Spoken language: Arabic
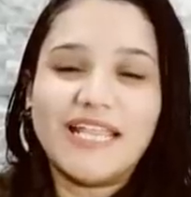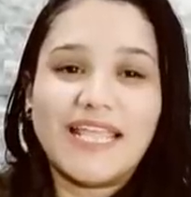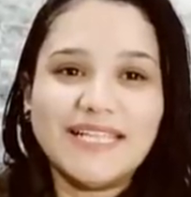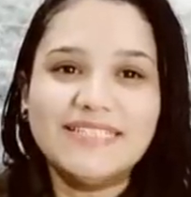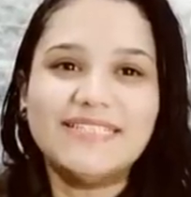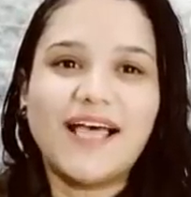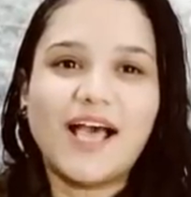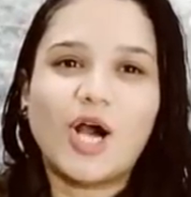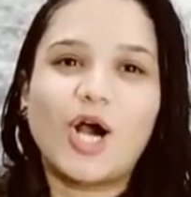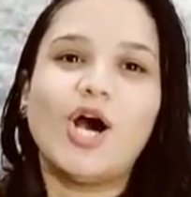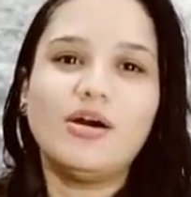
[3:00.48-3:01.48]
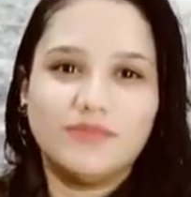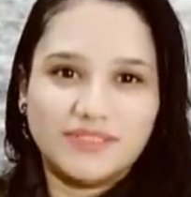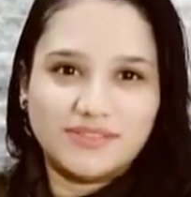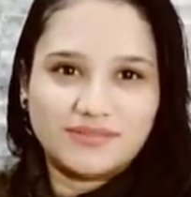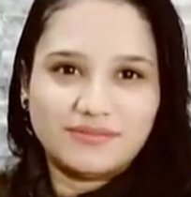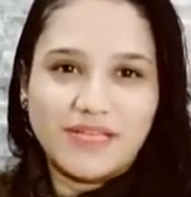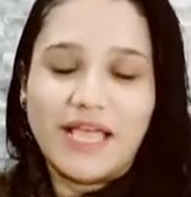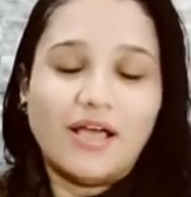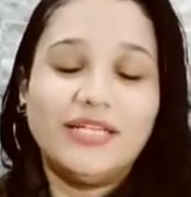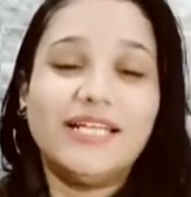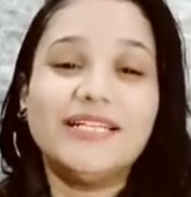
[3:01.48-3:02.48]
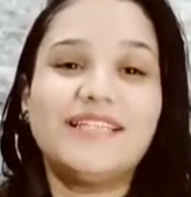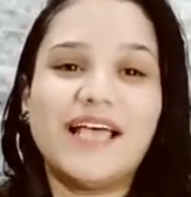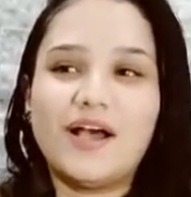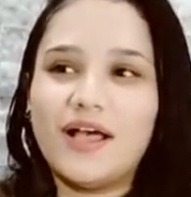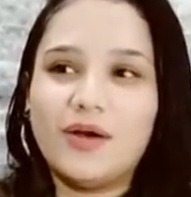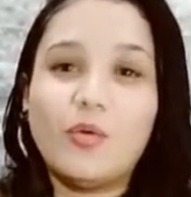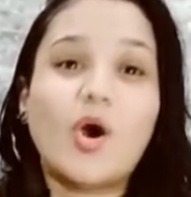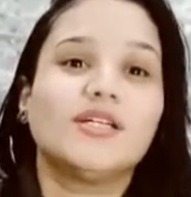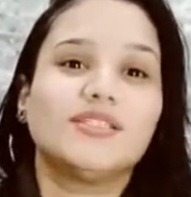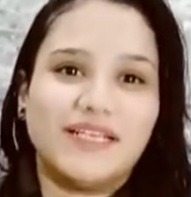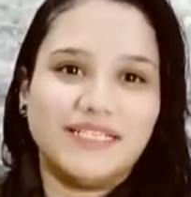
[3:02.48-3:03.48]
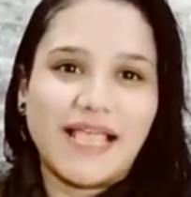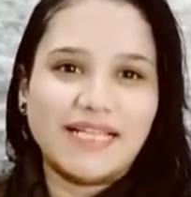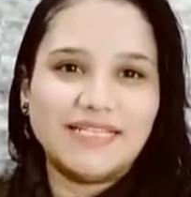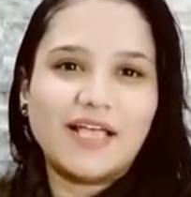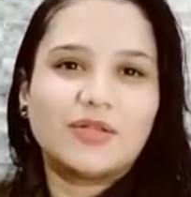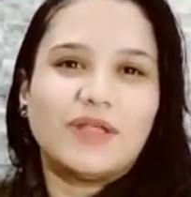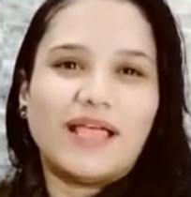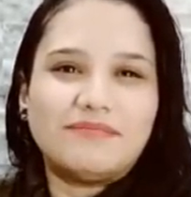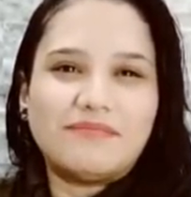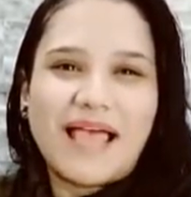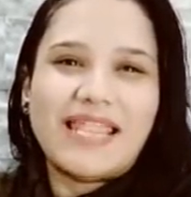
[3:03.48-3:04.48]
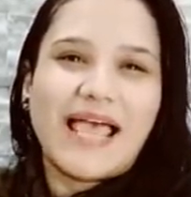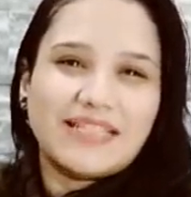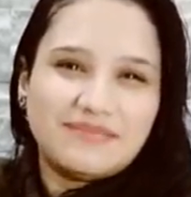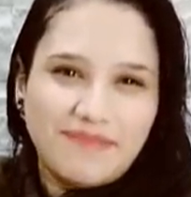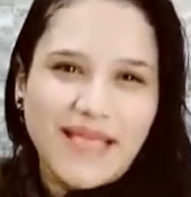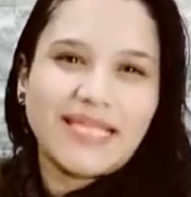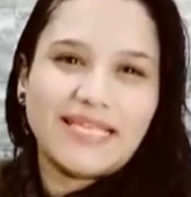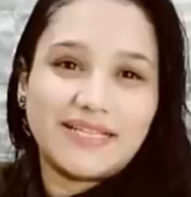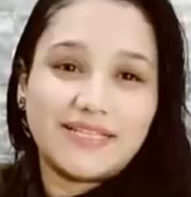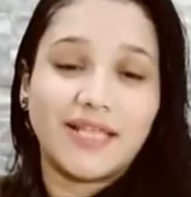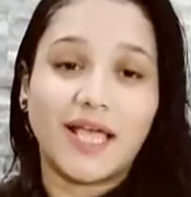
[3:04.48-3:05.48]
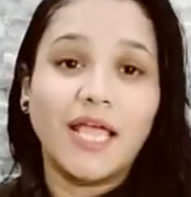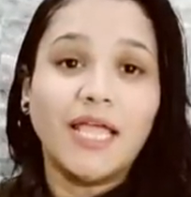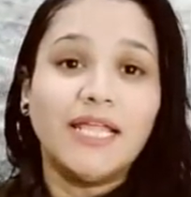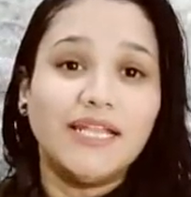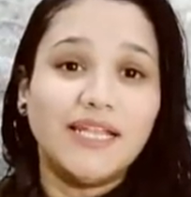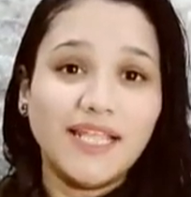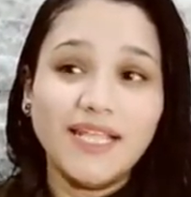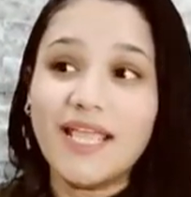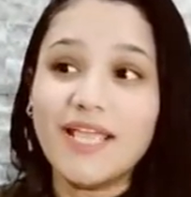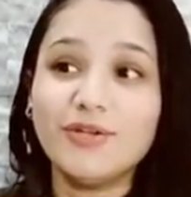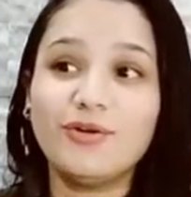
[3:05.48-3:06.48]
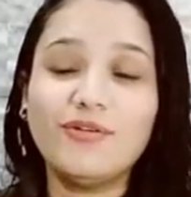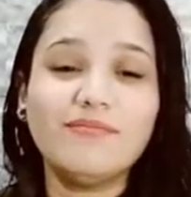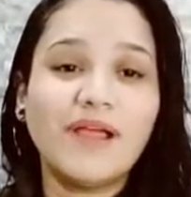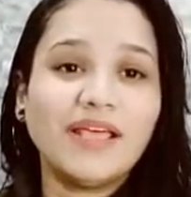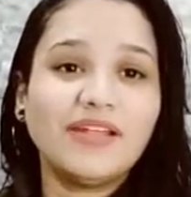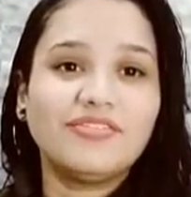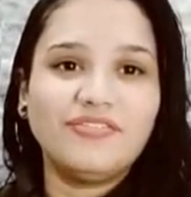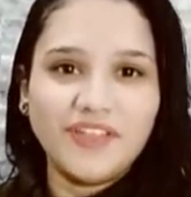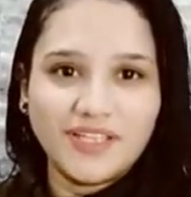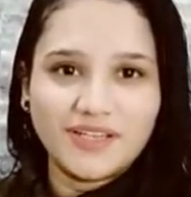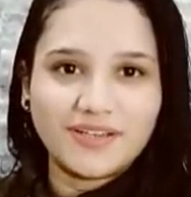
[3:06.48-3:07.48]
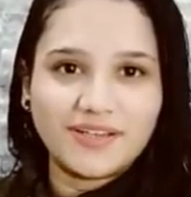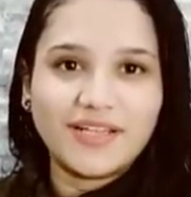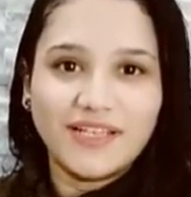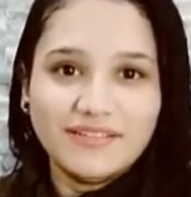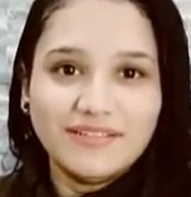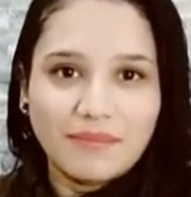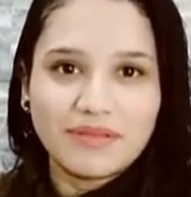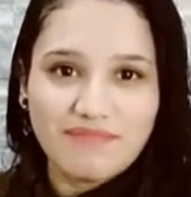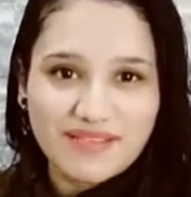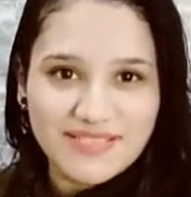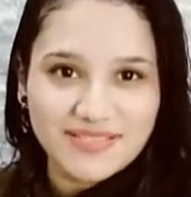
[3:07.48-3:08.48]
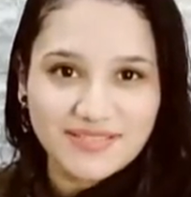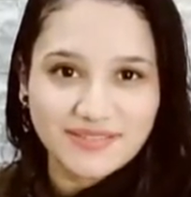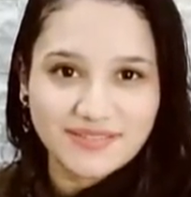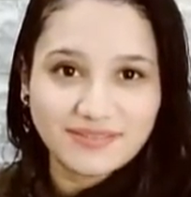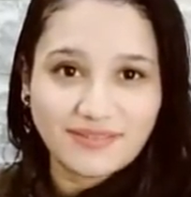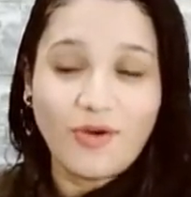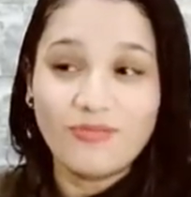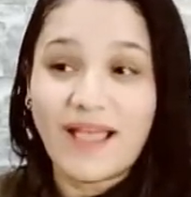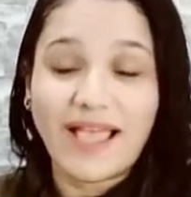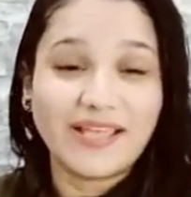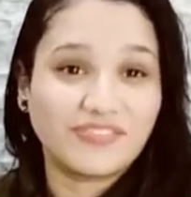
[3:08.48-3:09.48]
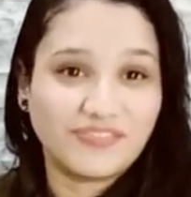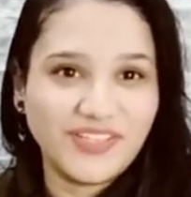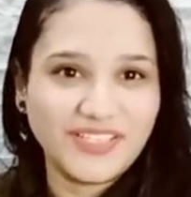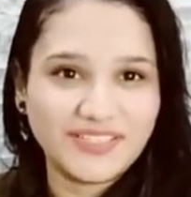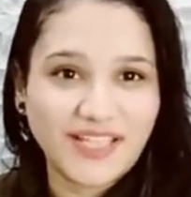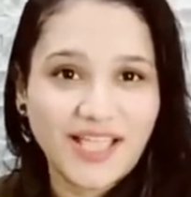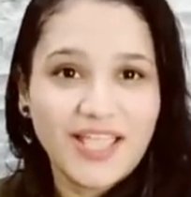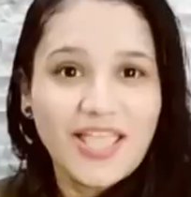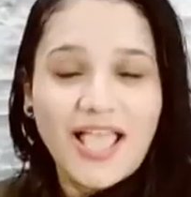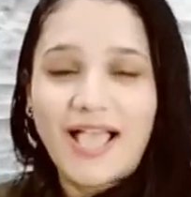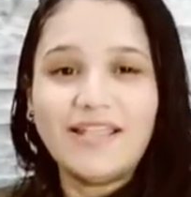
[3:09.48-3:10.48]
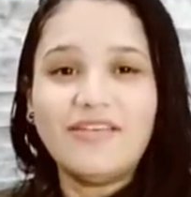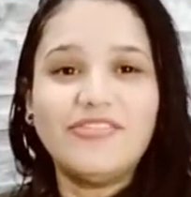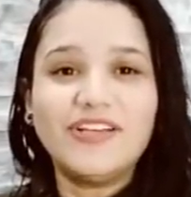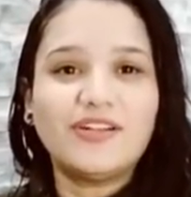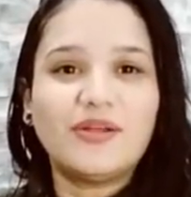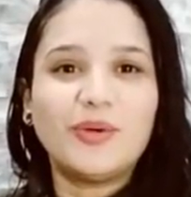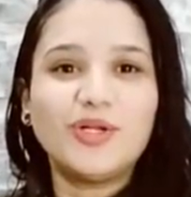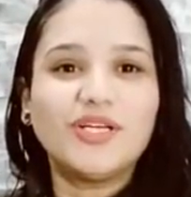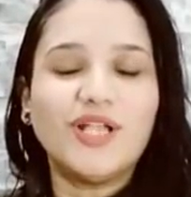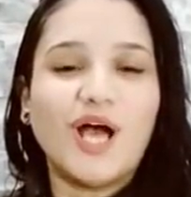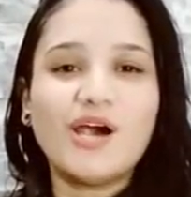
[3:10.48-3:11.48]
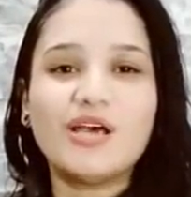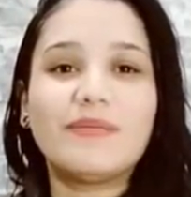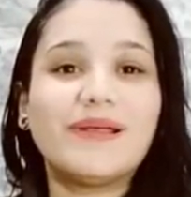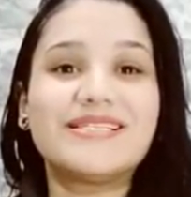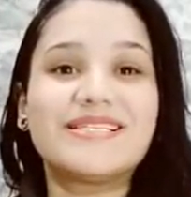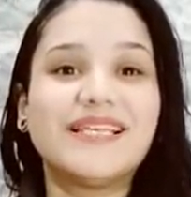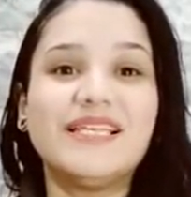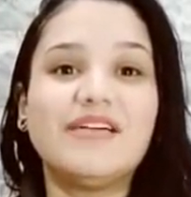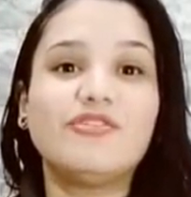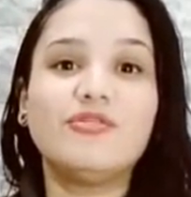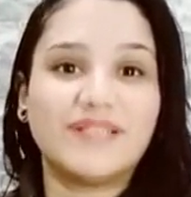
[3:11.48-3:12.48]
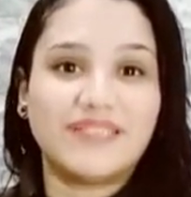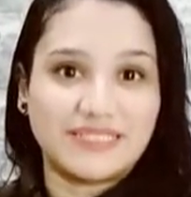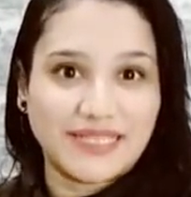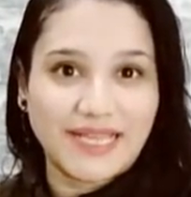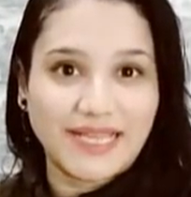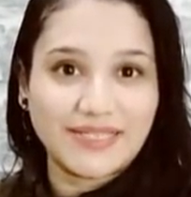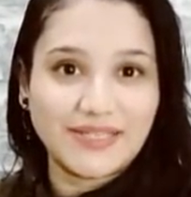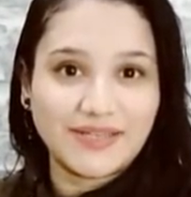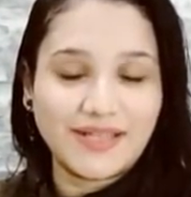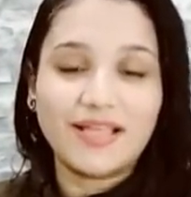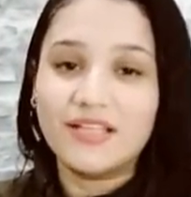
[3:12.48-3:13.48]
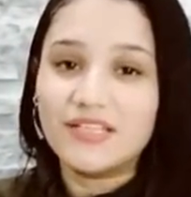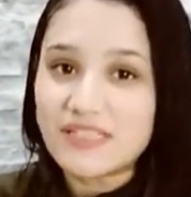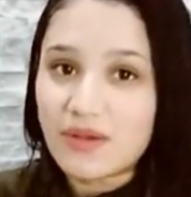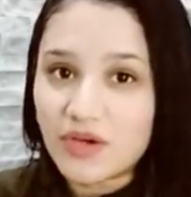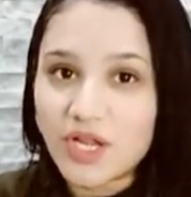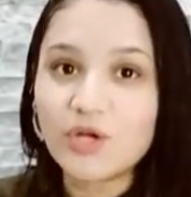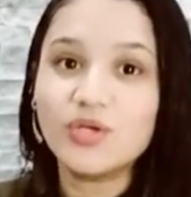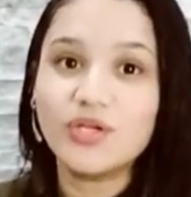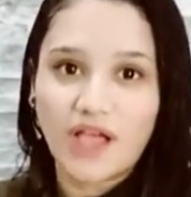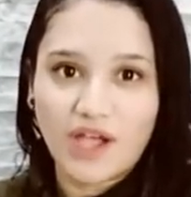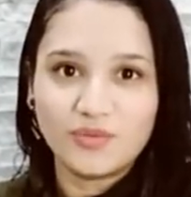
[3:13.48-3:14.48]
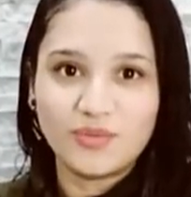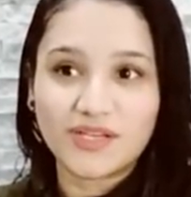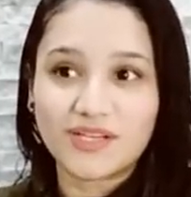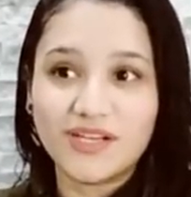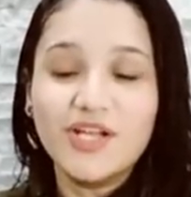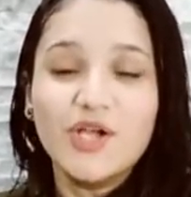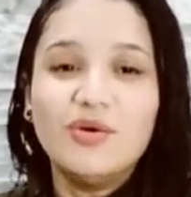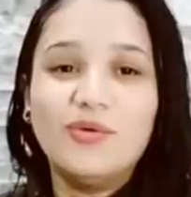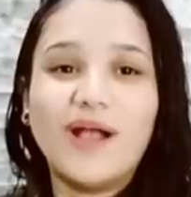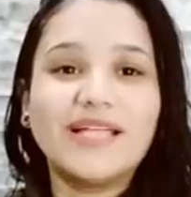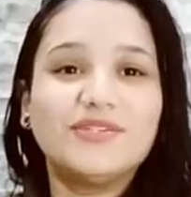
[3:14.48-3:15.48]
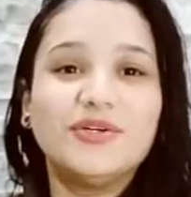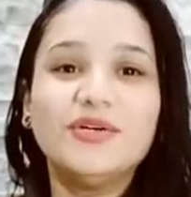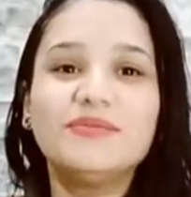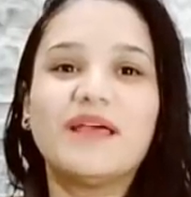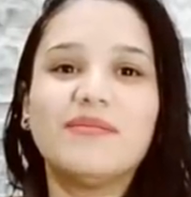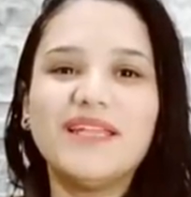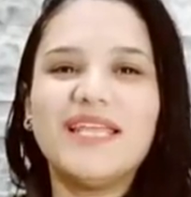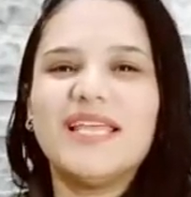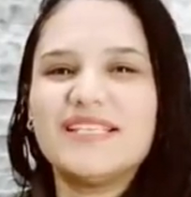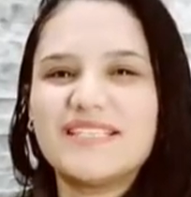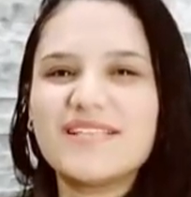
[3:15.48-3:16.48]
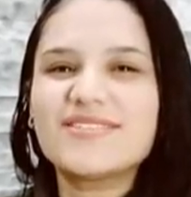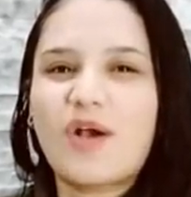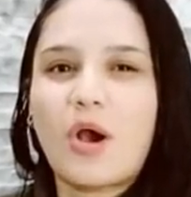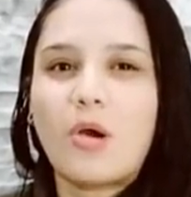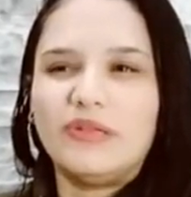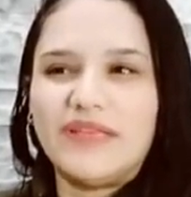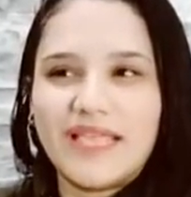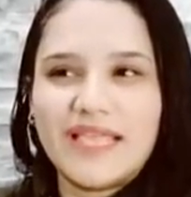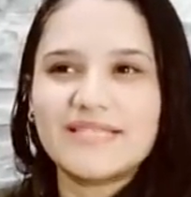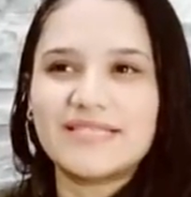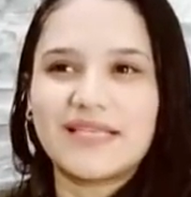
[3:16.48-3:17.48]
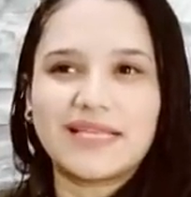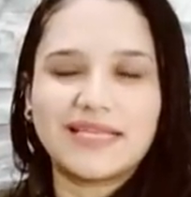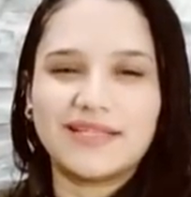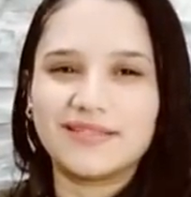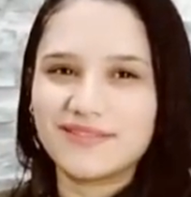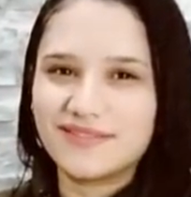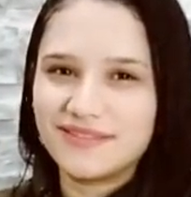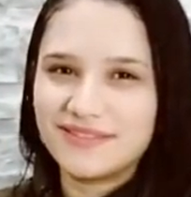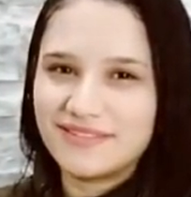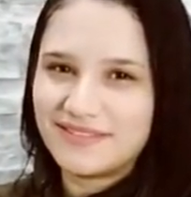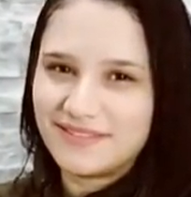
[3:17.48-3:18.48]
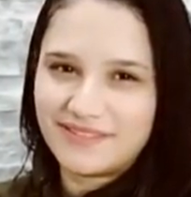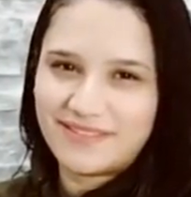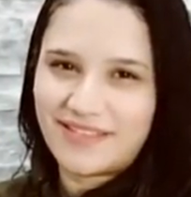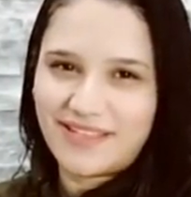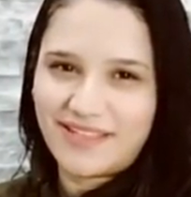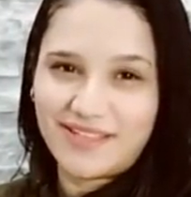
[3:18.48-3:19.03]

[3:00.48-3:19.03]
ان انت غامض ان انت آه، واضح يعني هتبين ده ليه لان هم عارفين ان انت بتمثل هم عارفين ده على فكره برج العقرب اذكياء فوق ما تتخيل سواء رجل او مراه وعندهم كمان احساس قوي يحسك كده انت